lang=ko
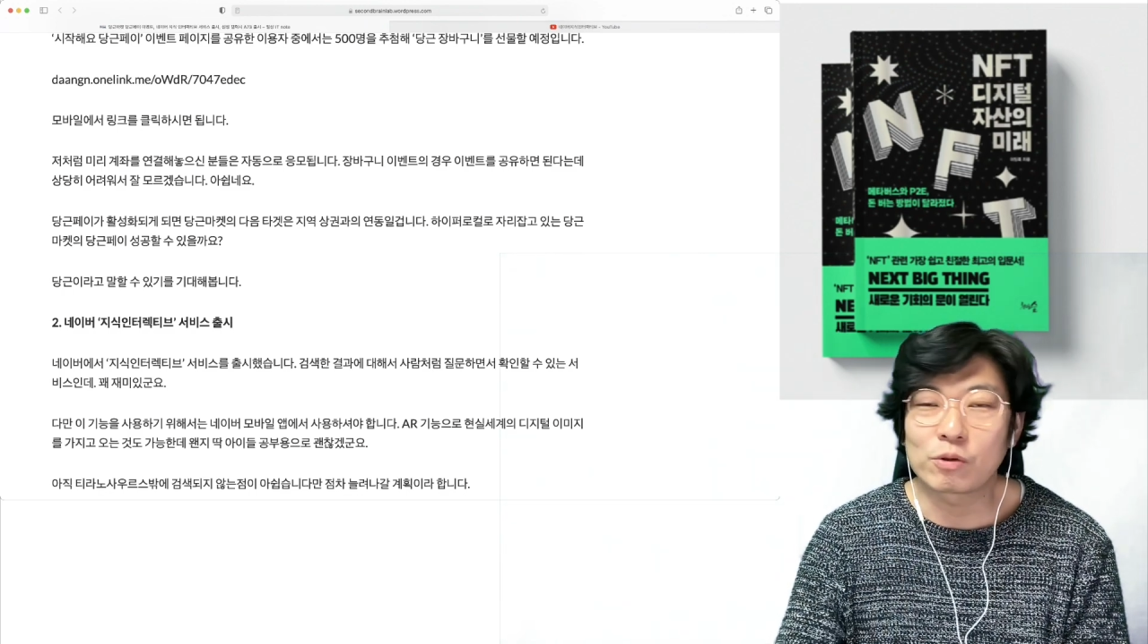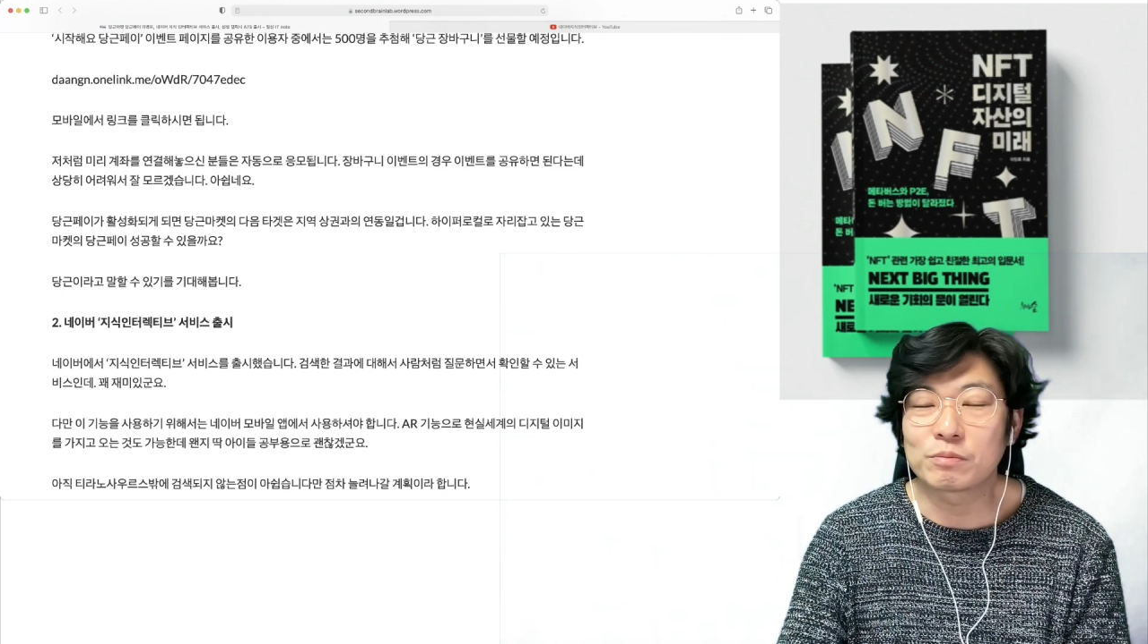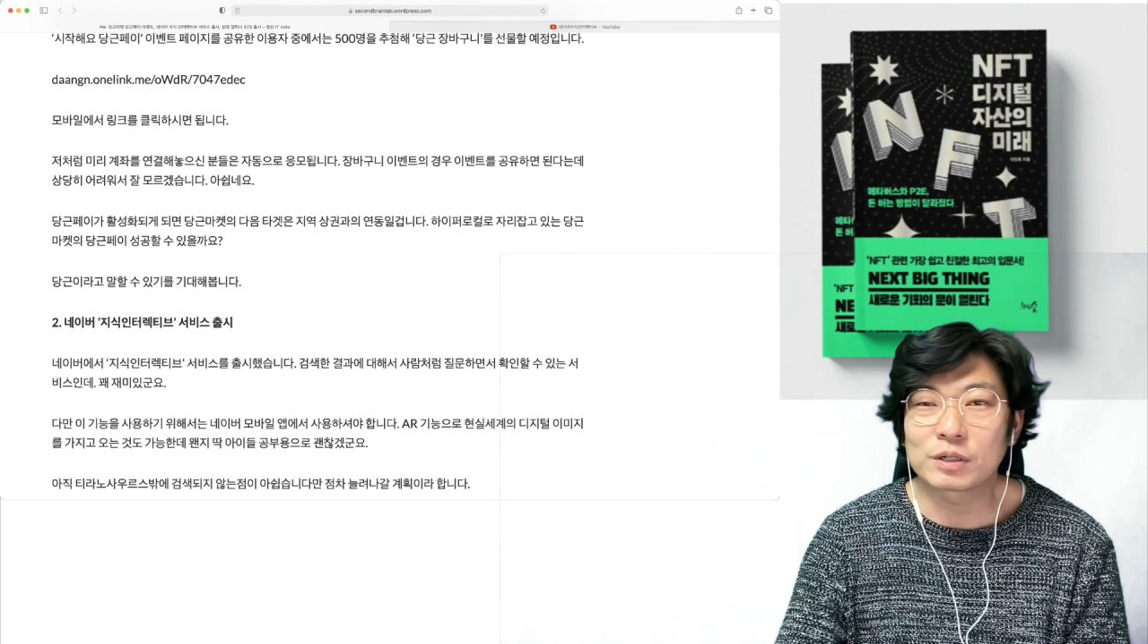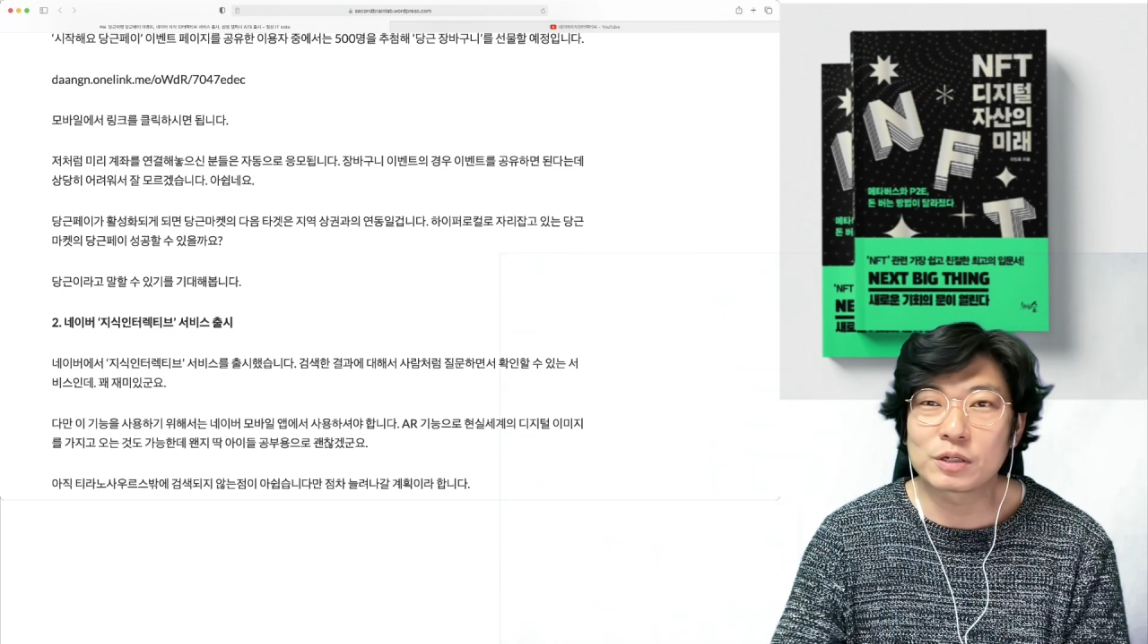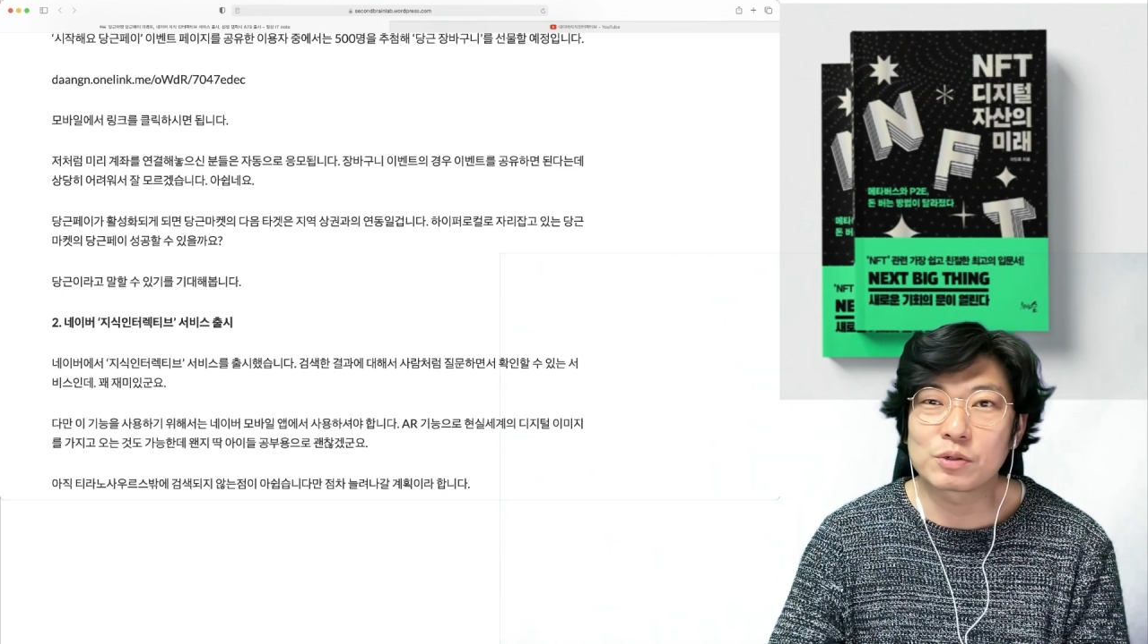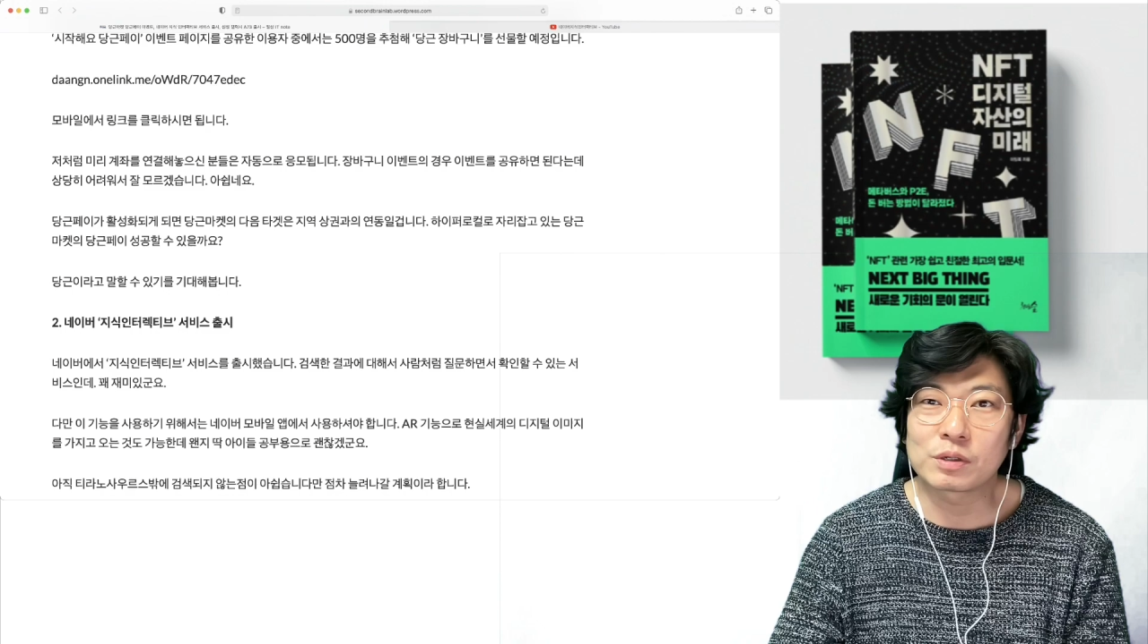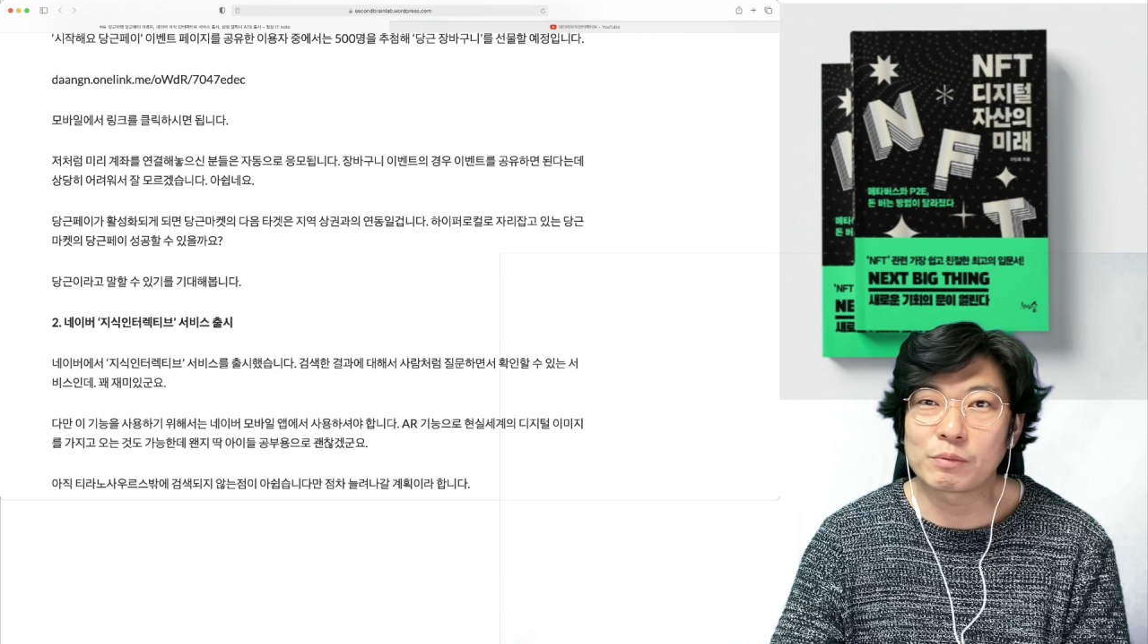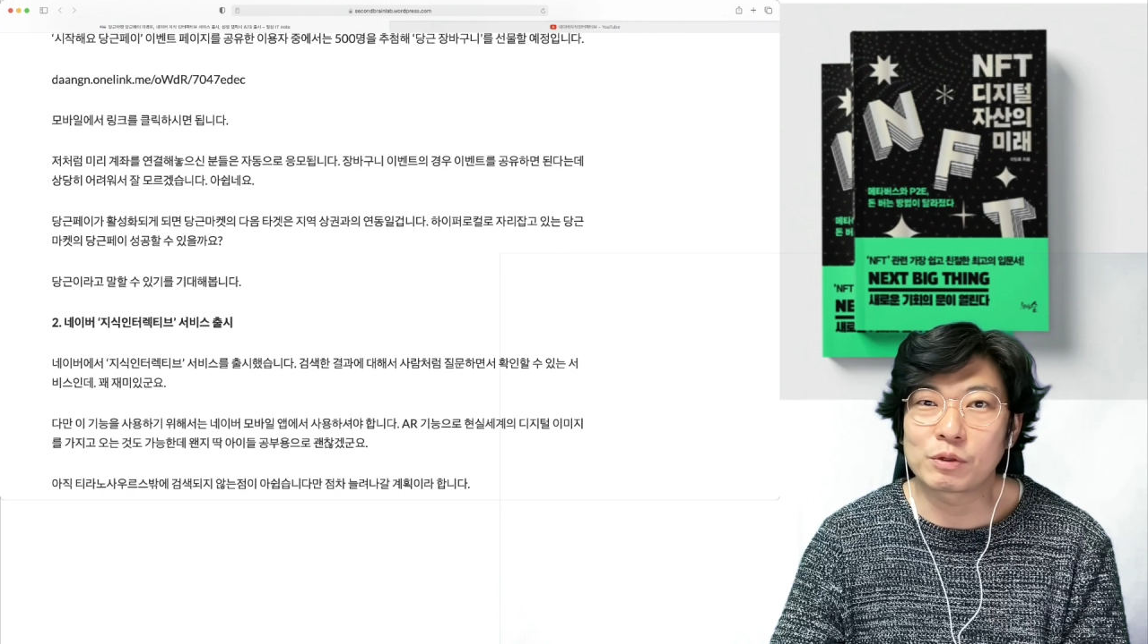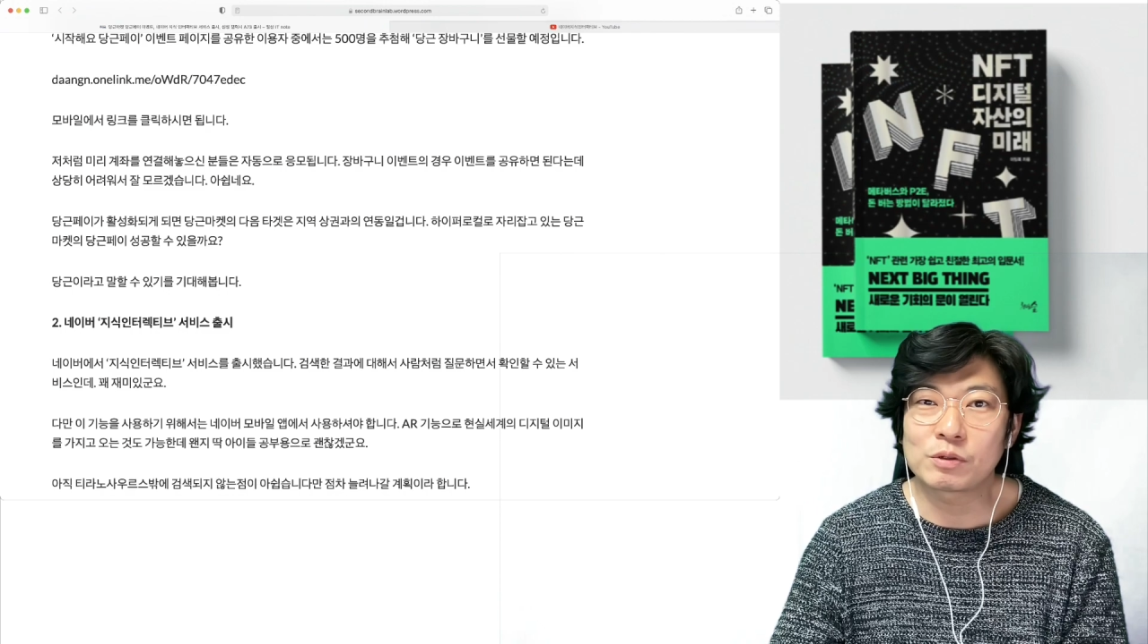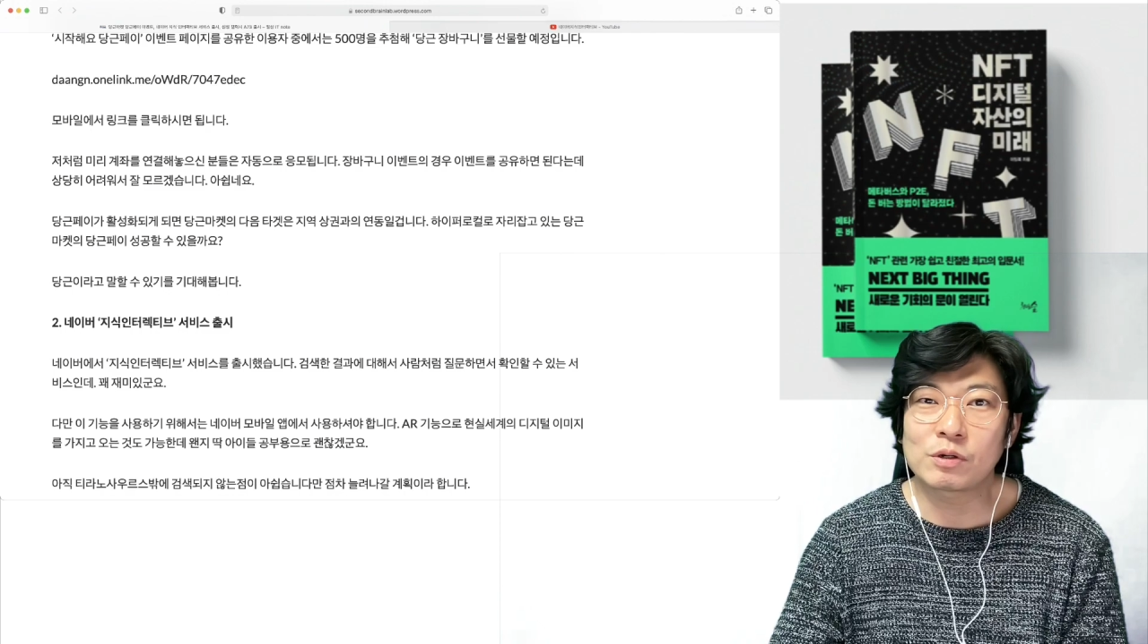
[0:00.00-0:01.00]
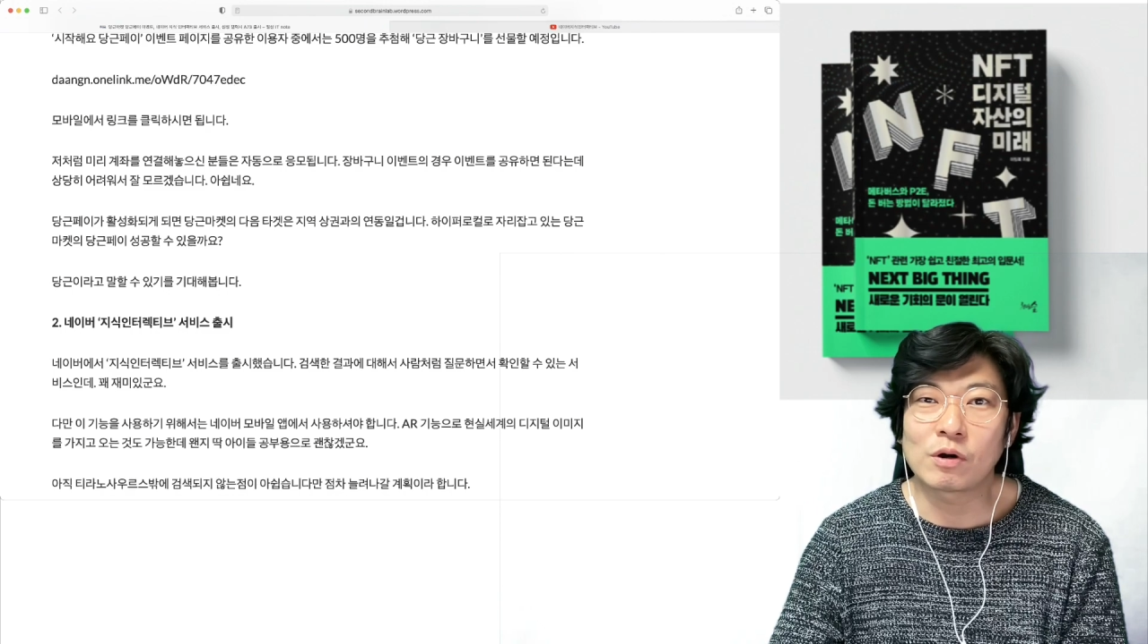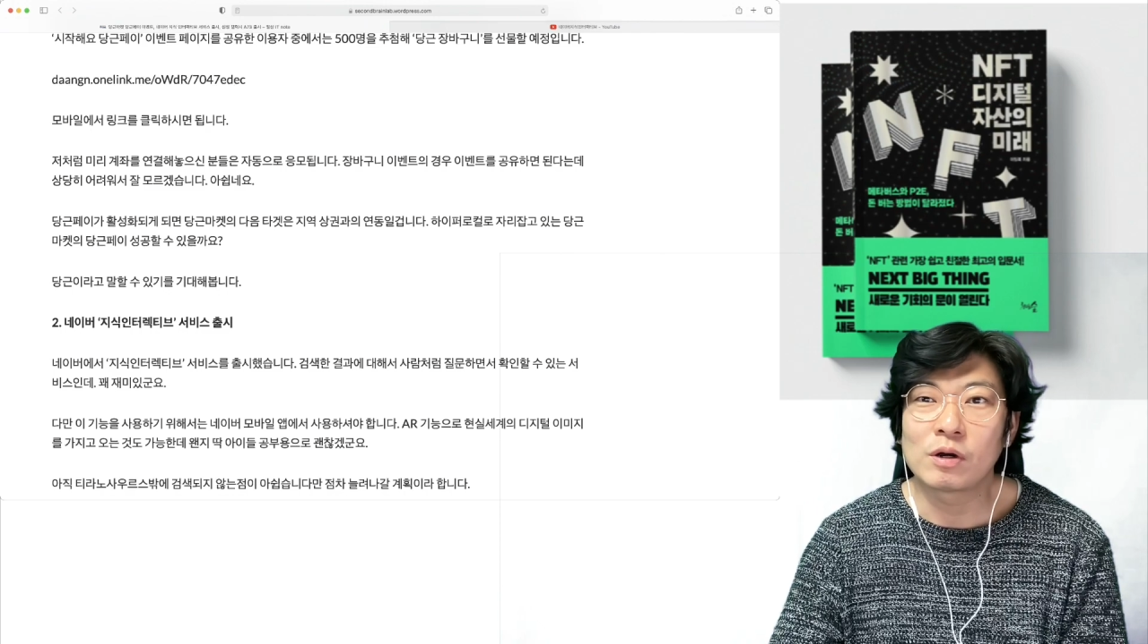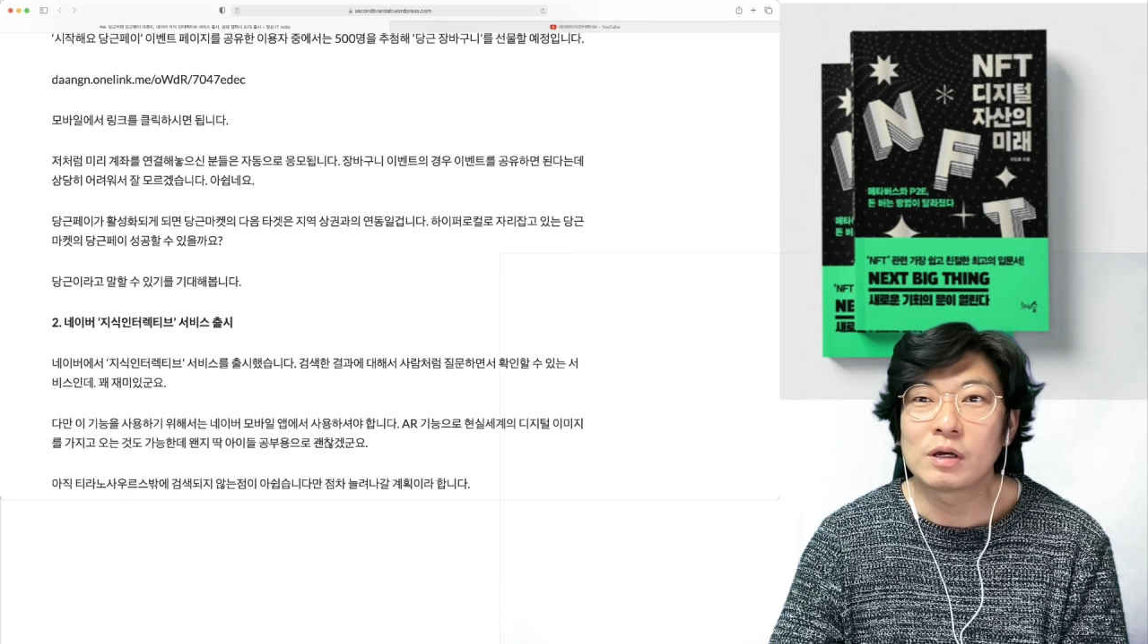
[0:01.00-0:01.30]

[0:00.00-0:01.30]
검색하셨냐면요